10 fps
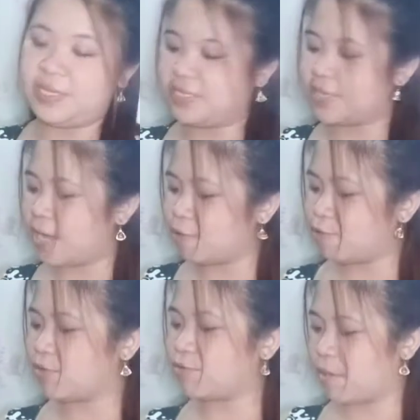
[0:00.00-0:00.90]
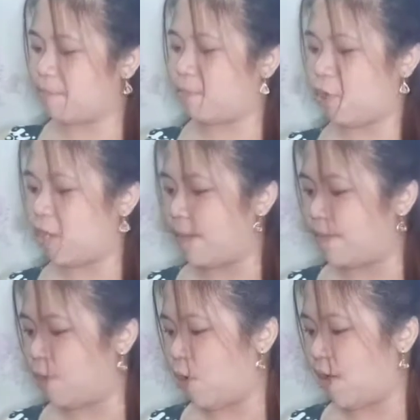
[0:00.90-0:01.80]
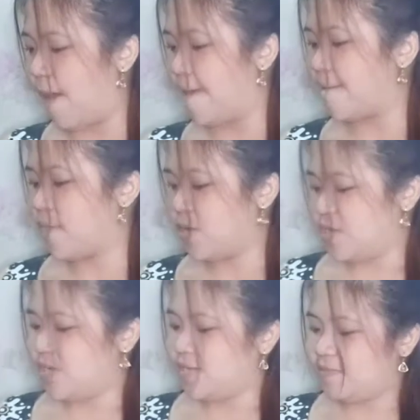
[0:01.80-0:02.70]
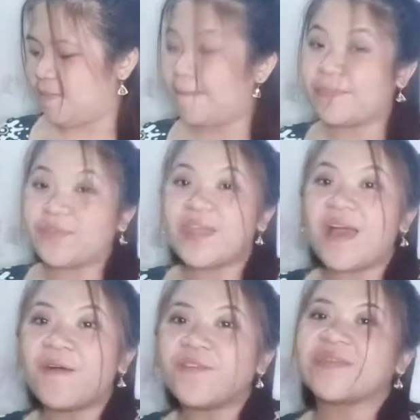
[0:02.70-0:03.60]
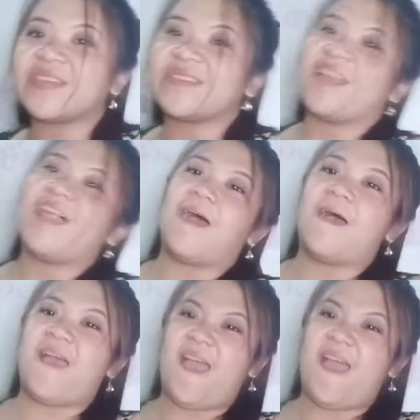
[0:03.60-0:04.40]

sirain ko na to ng bonggang-bongga. Ito na, konti na lang.